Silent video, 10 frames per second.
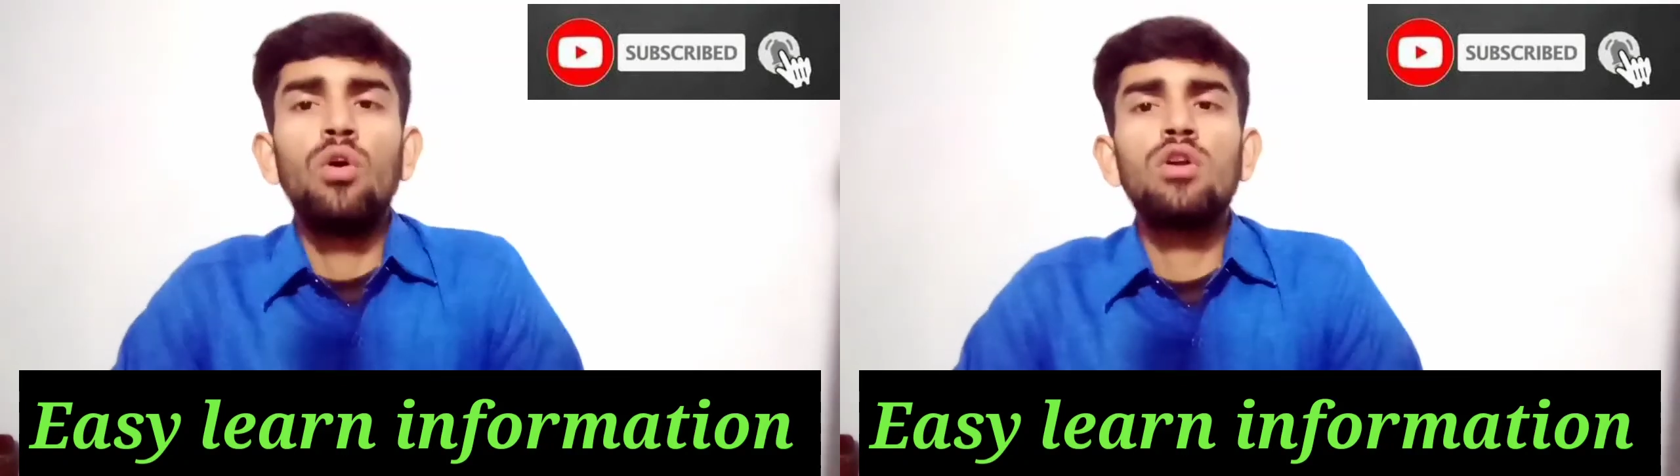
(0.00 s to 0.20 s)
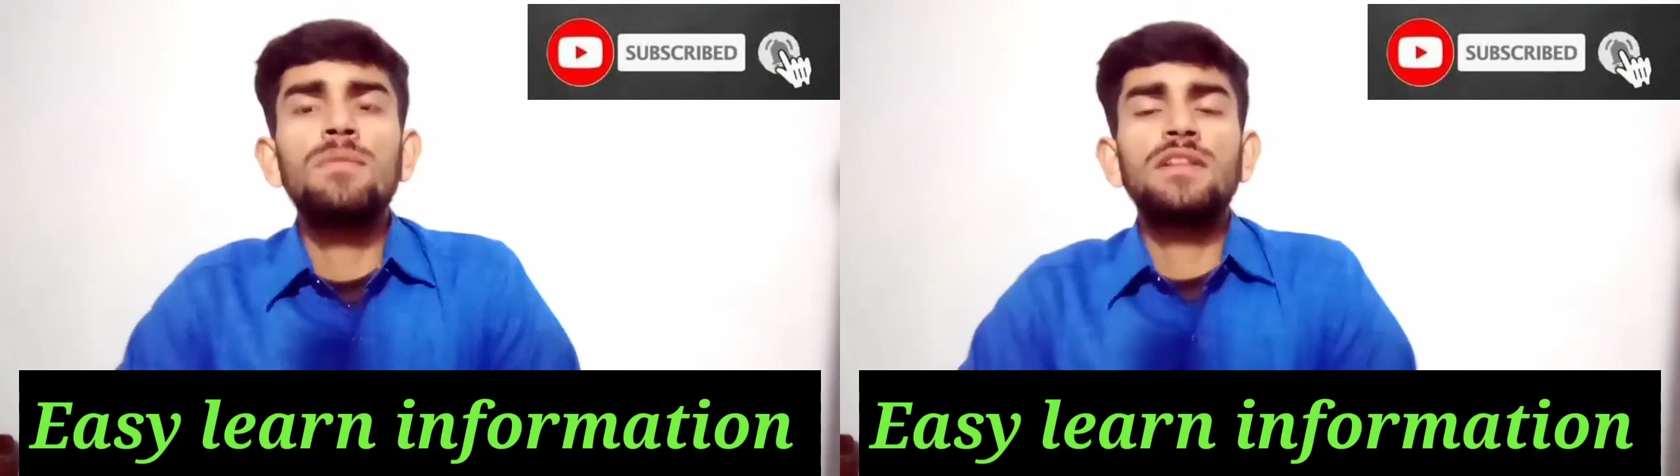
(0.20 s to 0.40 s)

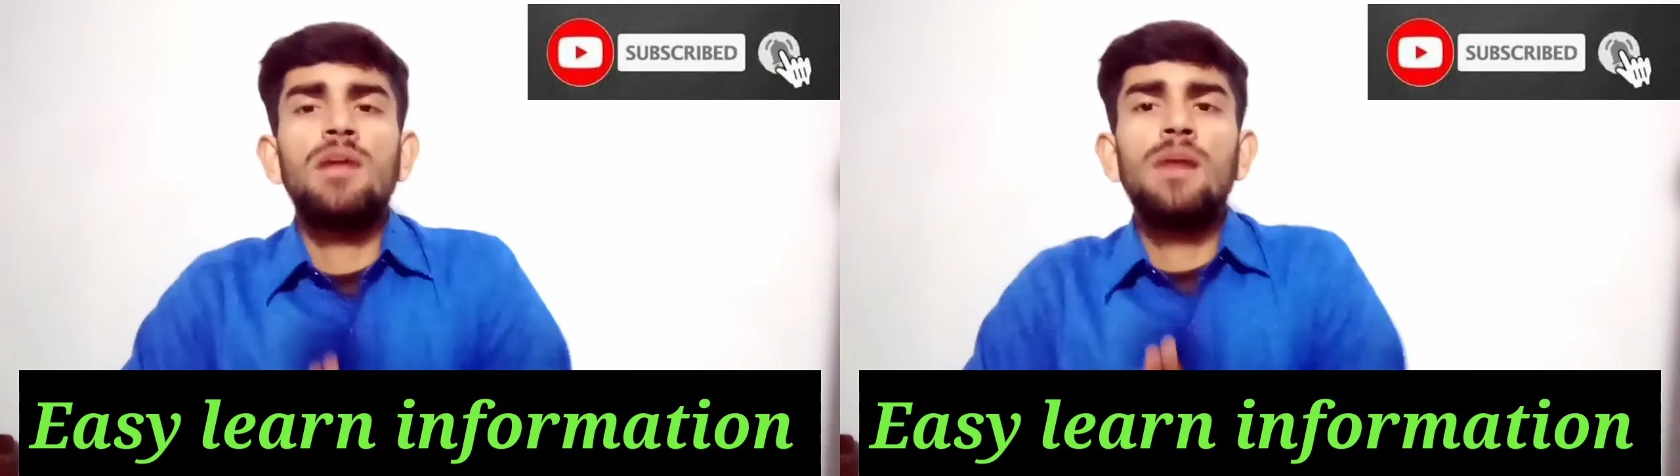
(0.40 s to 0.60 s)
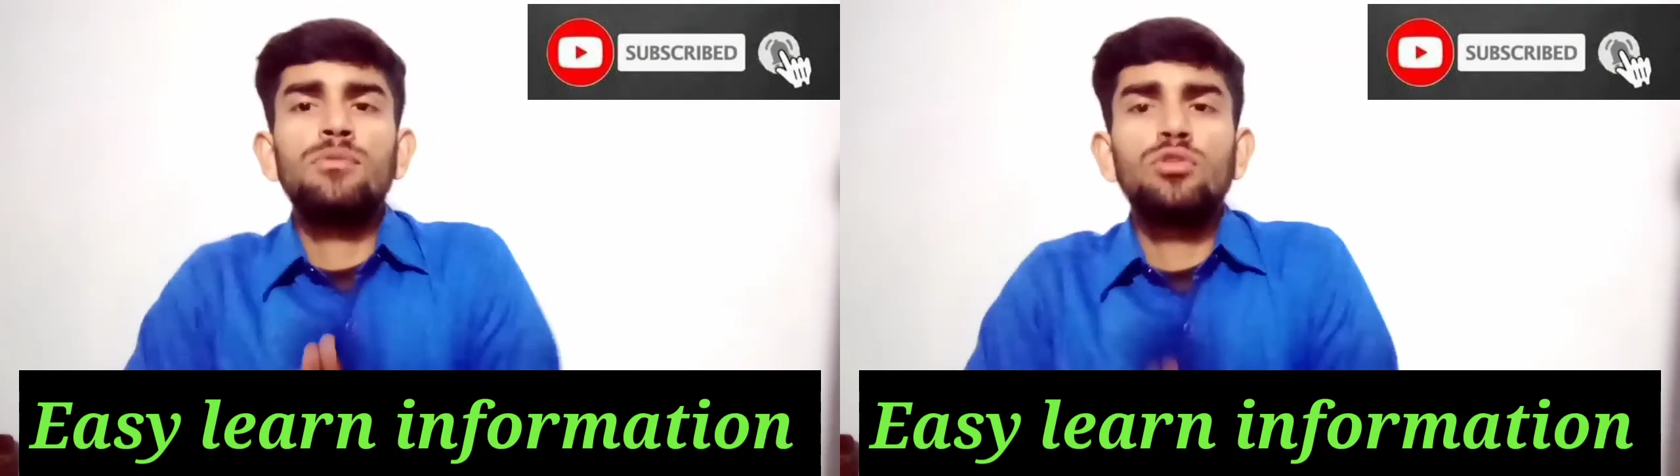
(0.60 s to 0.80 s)
और मैं
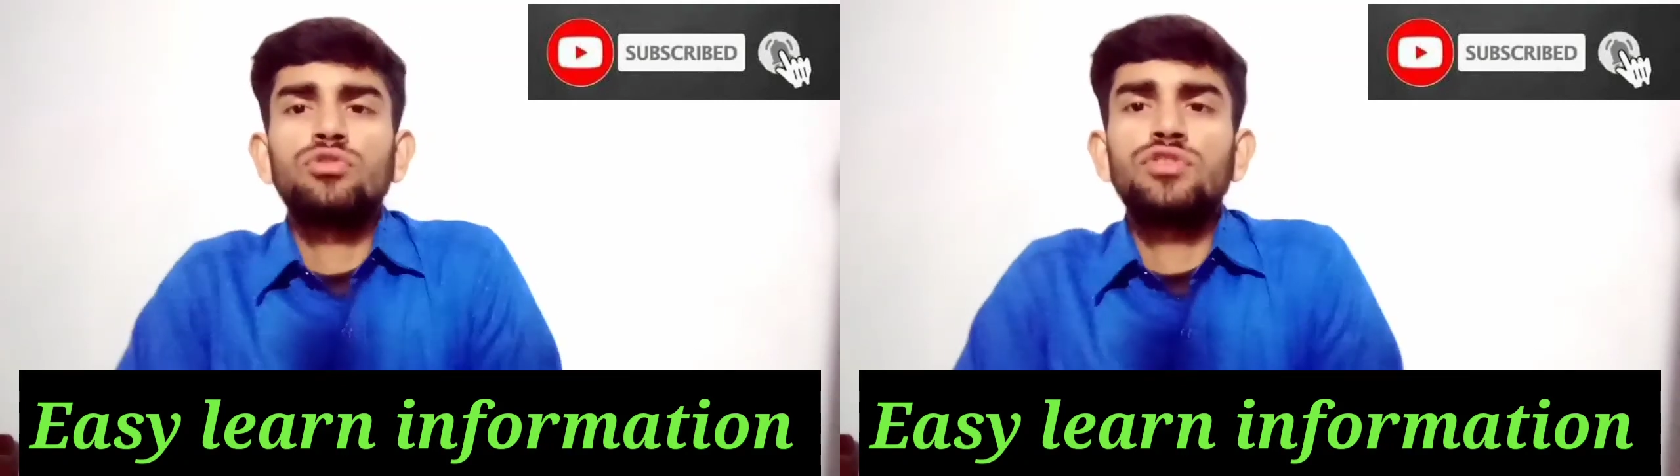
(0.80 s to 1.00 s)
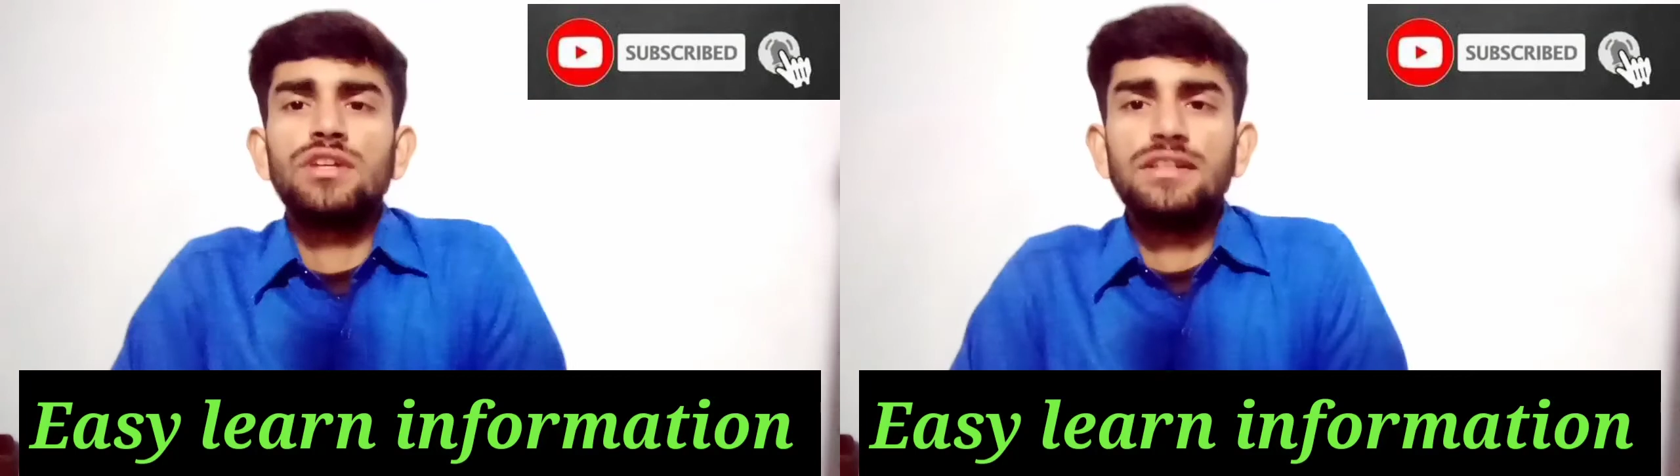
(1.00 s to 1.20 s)
तमाम
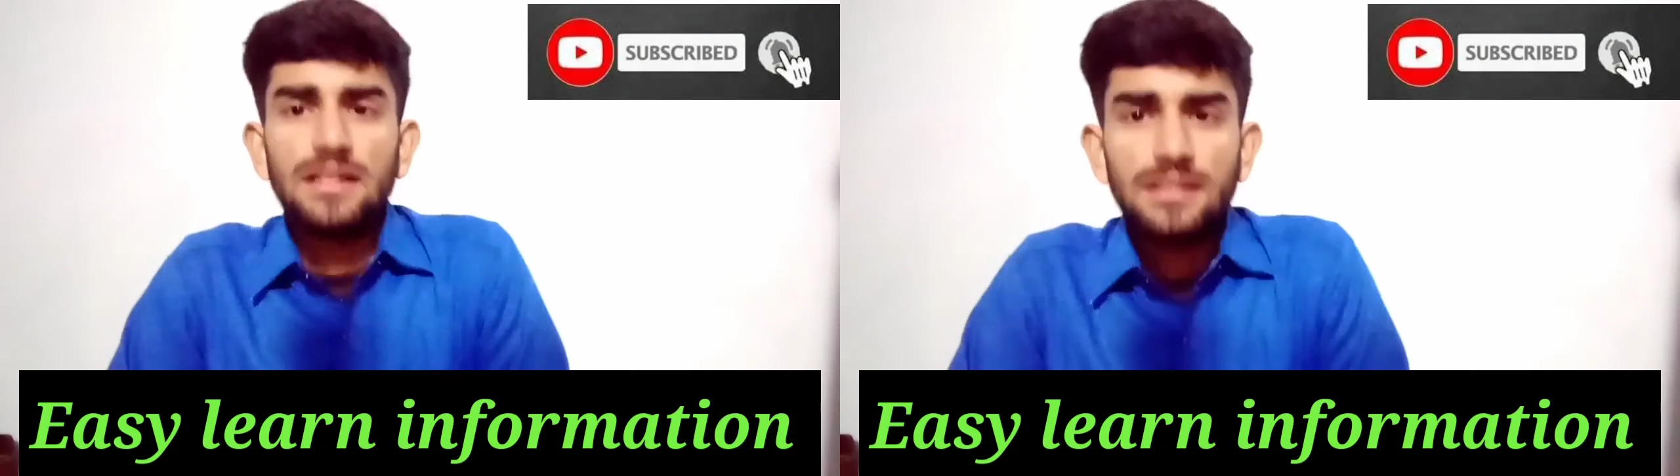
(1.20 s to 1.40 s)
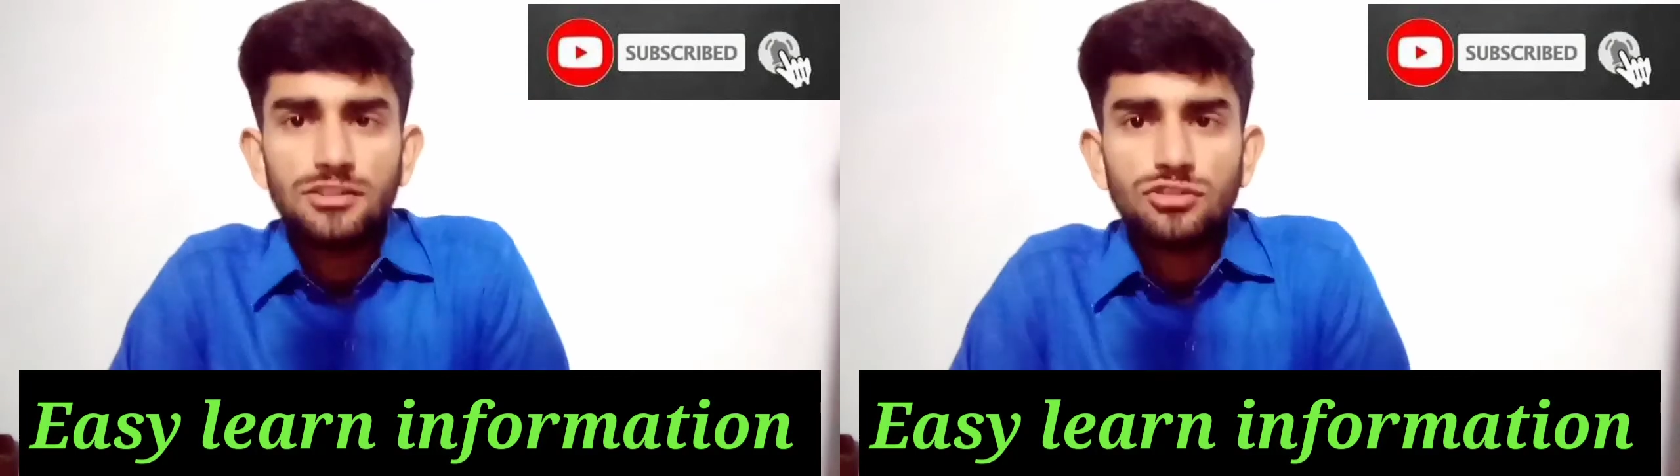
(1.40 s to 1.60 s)
दोस्तों से
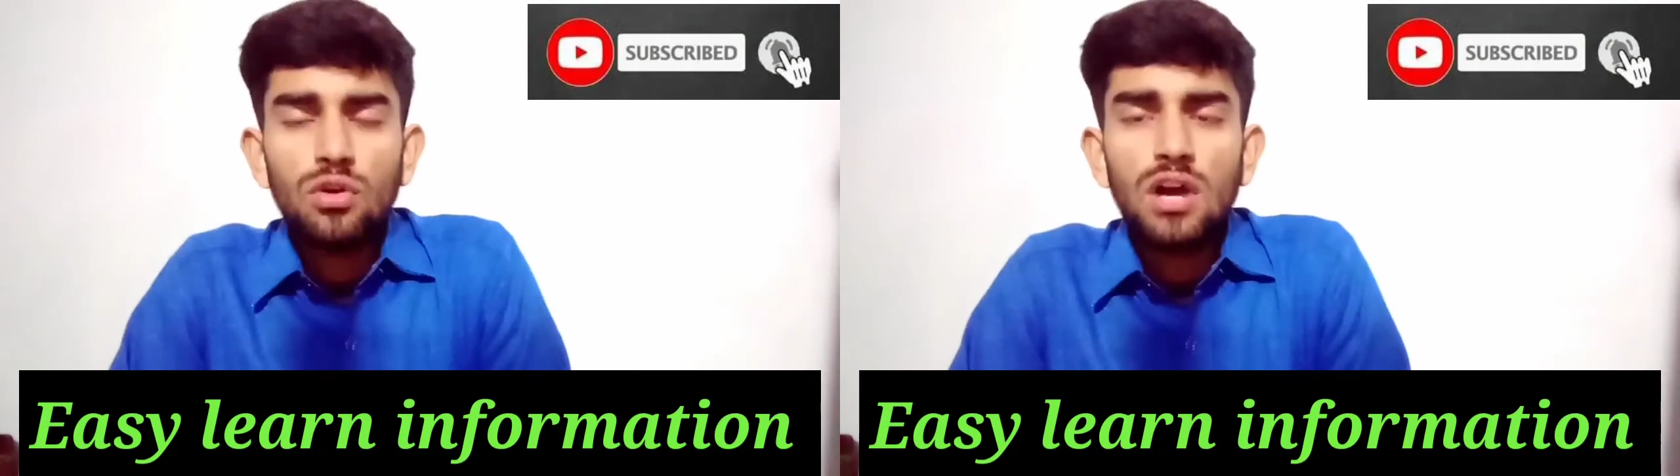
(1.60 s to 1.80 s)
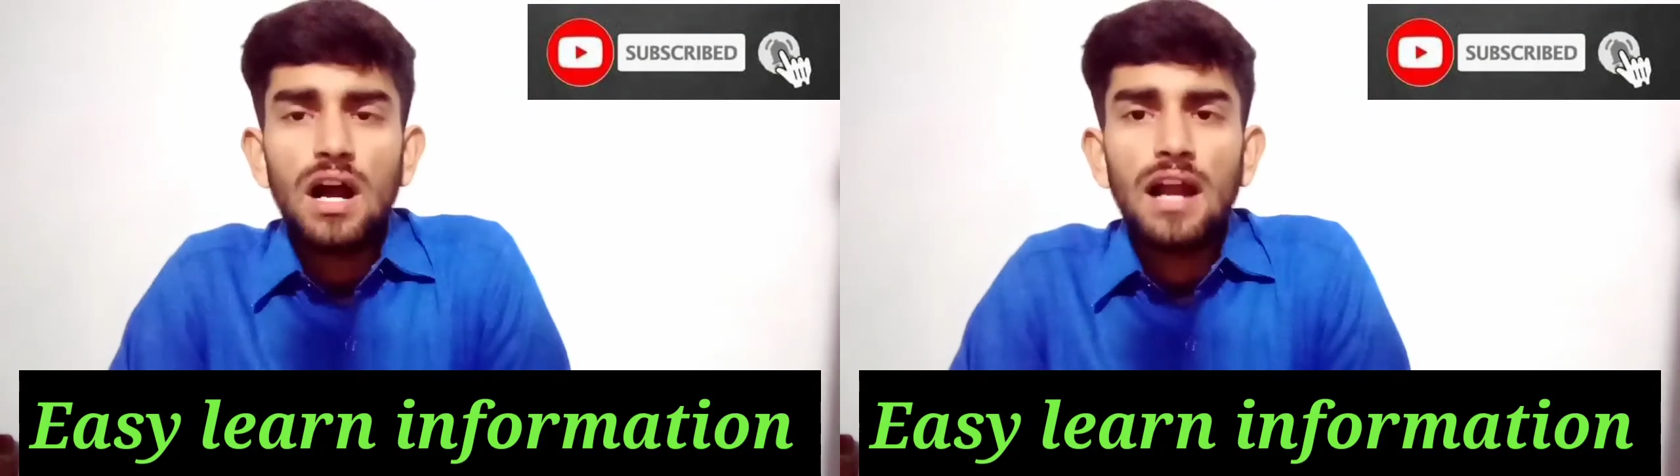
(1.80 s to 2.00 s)
इजाज़त चाहूँगा